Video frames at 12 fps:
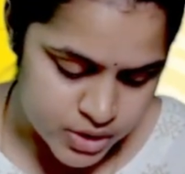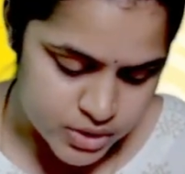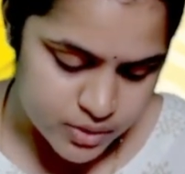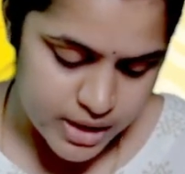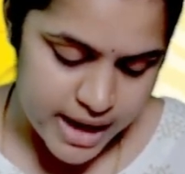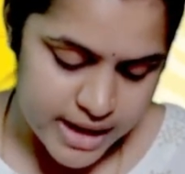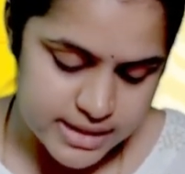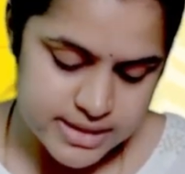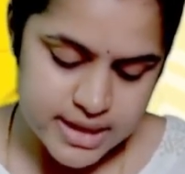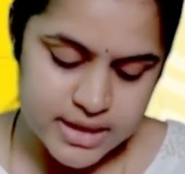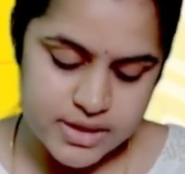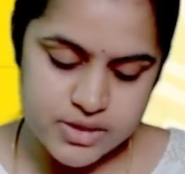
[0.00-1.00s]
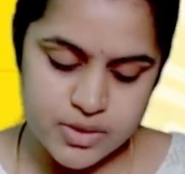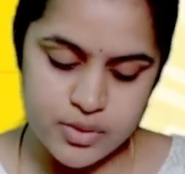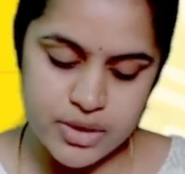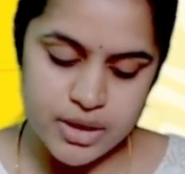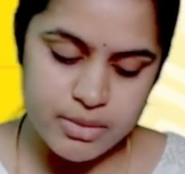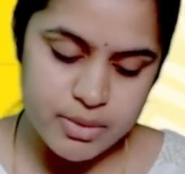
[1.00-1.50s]
ஸோ ஆன்சர் என்னது
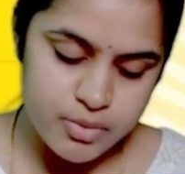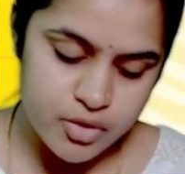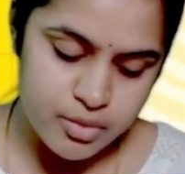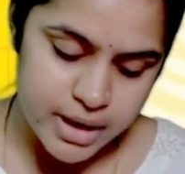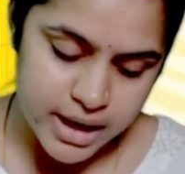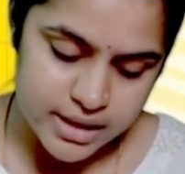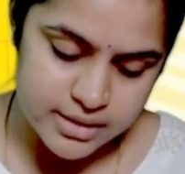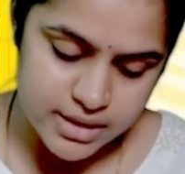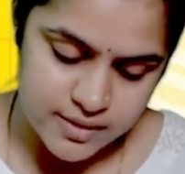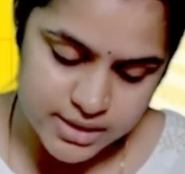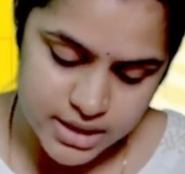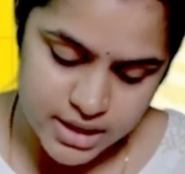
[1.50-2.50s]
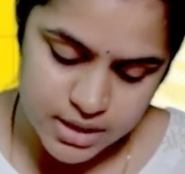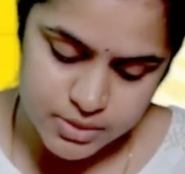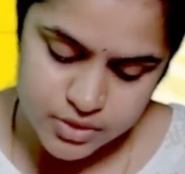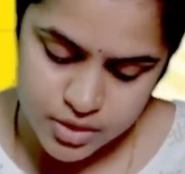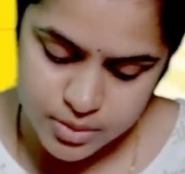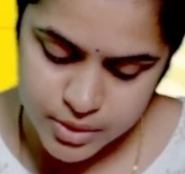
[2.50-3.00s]
சோடியம் எப்போவுமே எதில் வந்துட்டு நம்ம
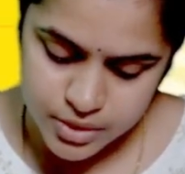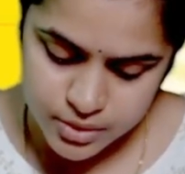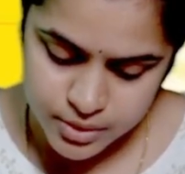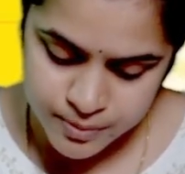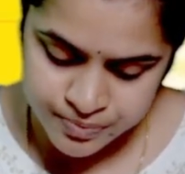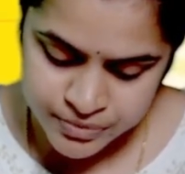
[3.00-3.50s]
சோல்வ் பண்ணுவோம்